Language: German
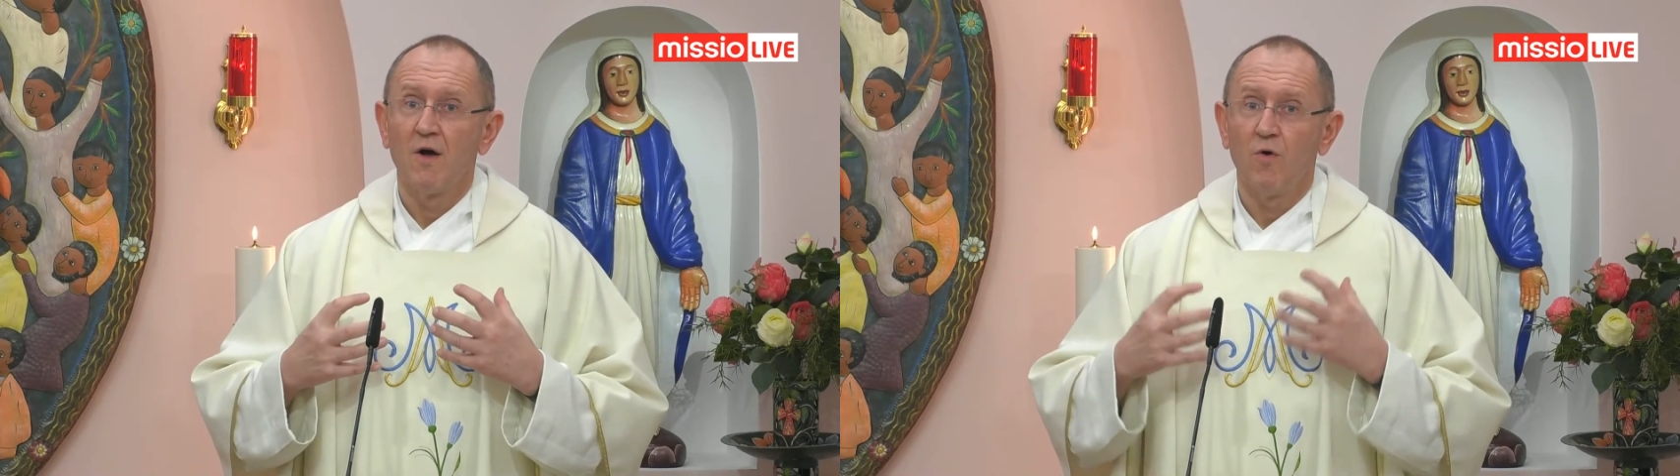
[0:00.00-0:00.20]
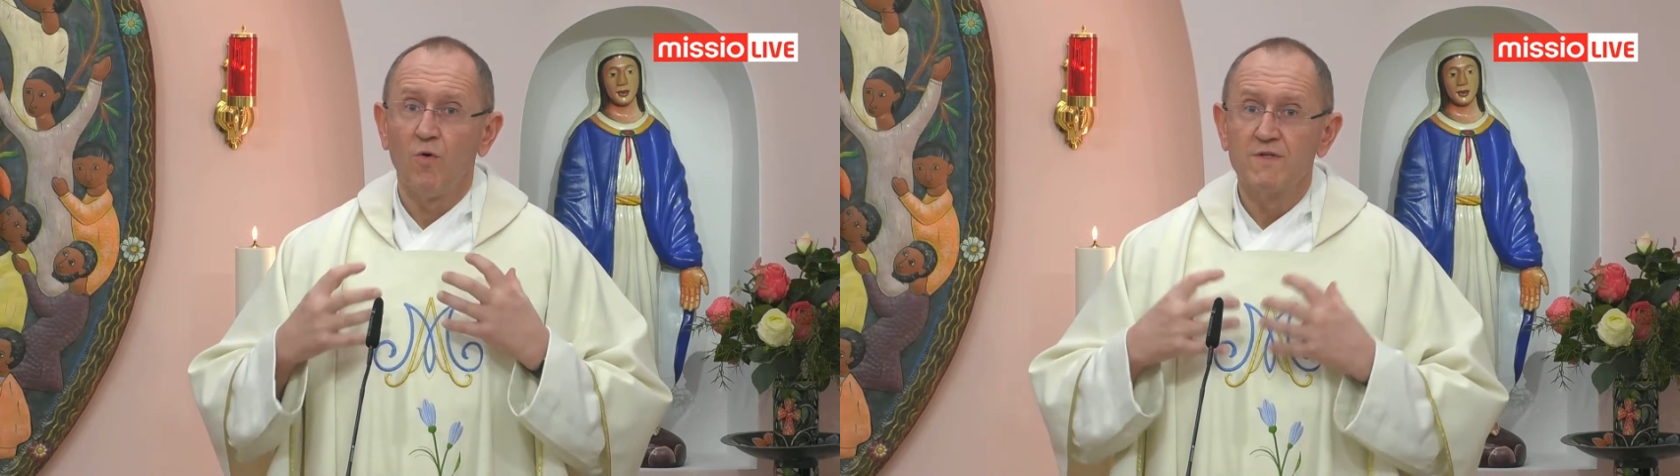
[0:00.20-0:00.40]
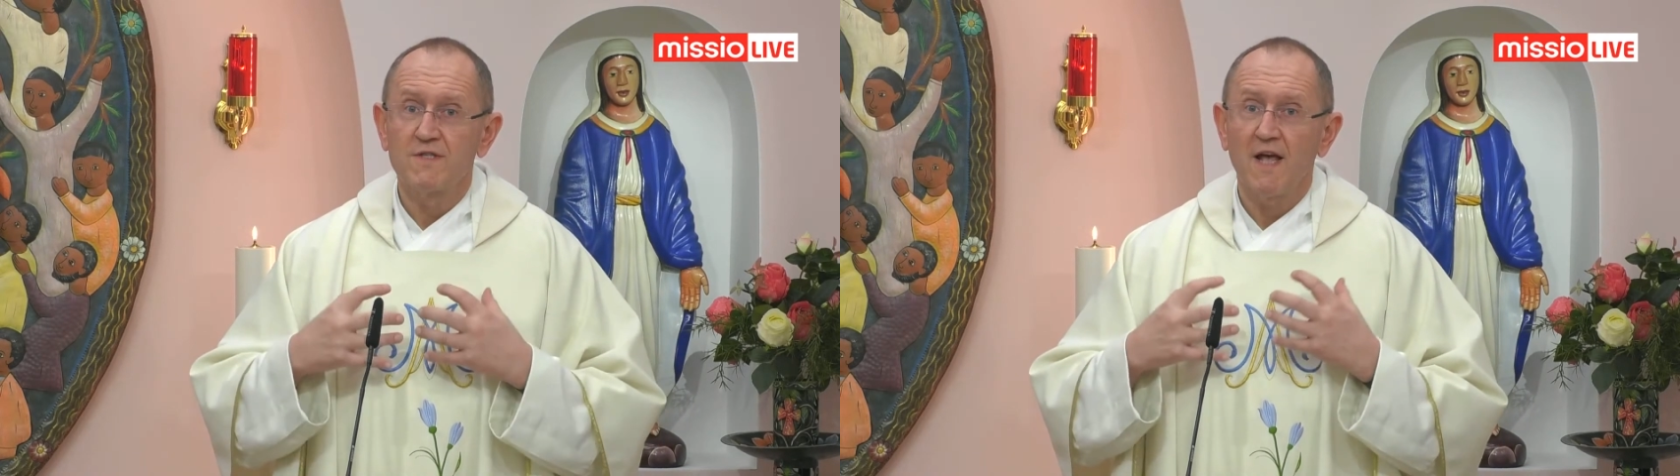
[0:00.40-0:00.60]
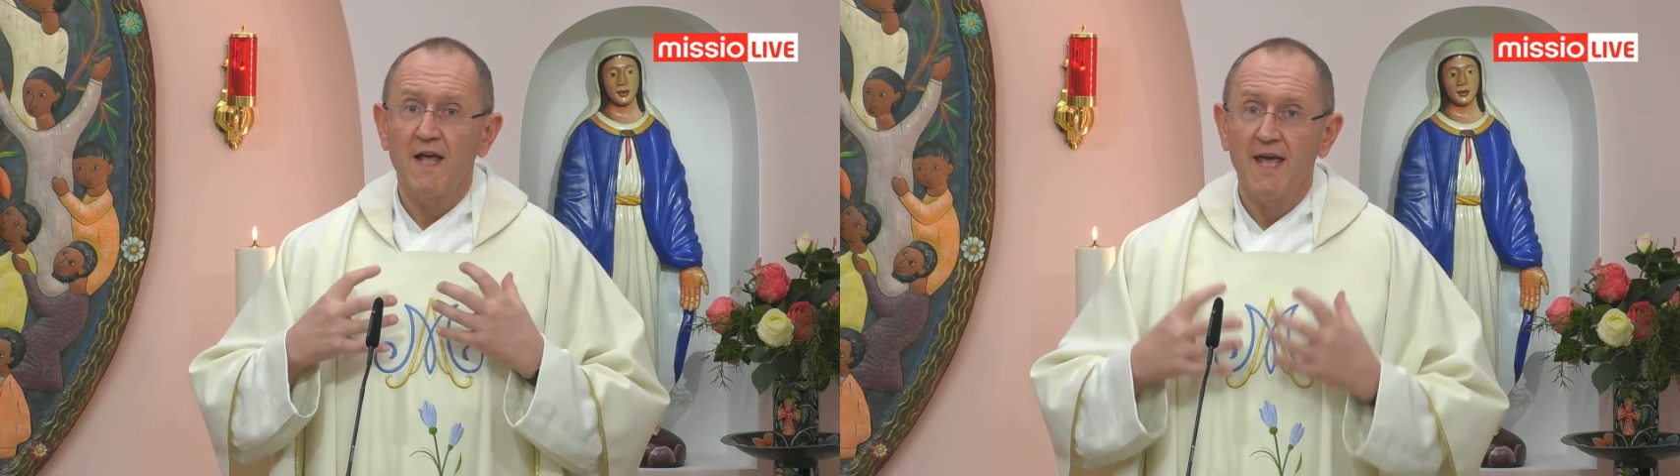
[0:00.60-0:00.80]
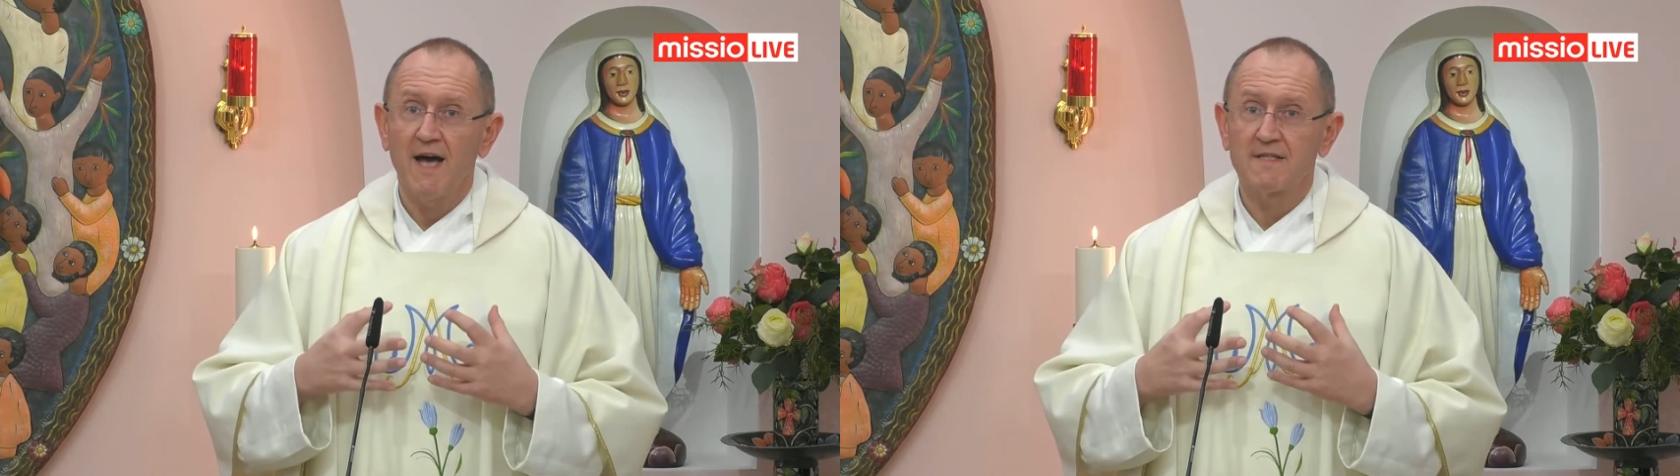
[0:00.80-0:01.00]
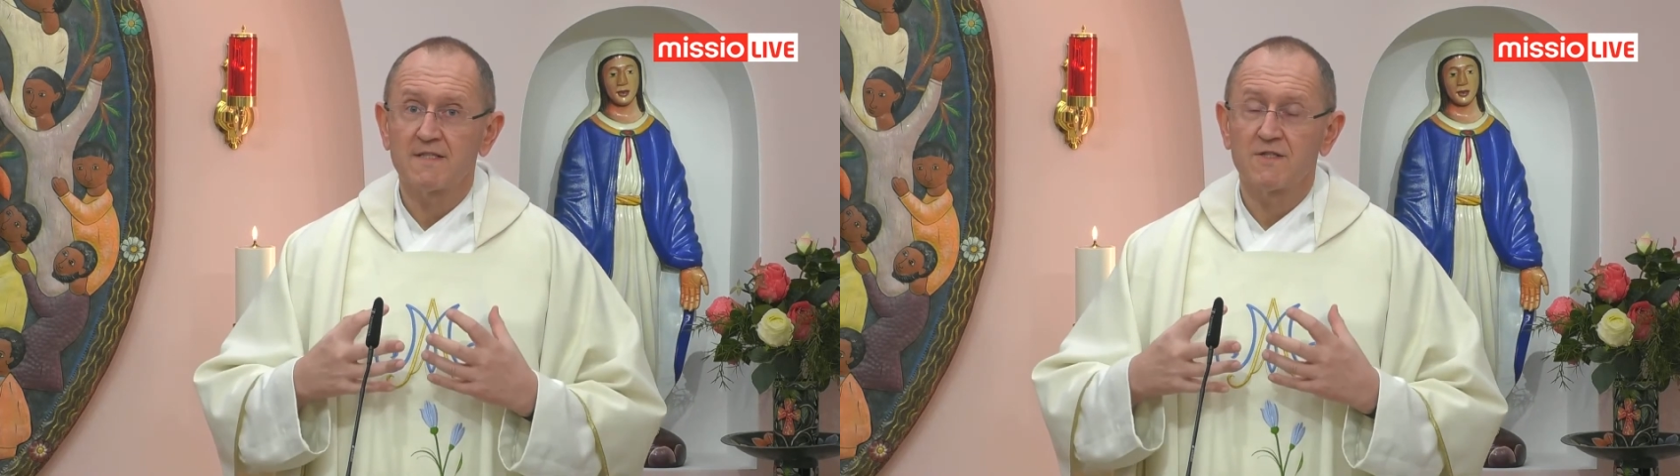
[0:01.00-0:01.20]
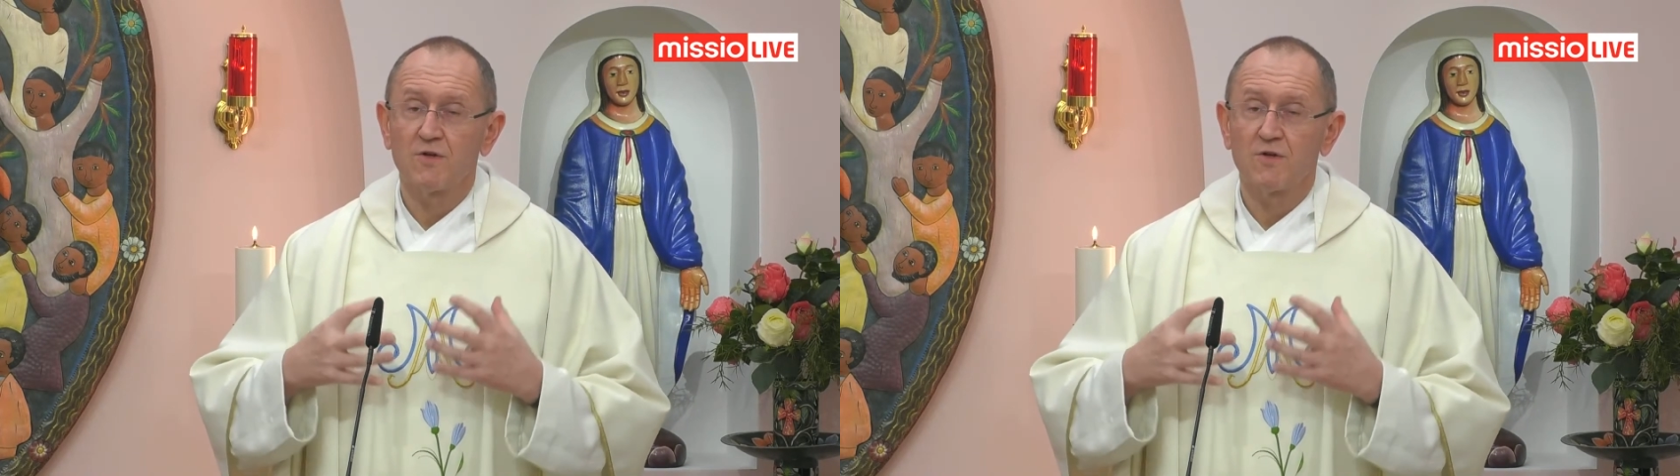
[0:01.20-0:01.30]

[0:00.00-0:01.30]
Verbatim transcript: unser Herz,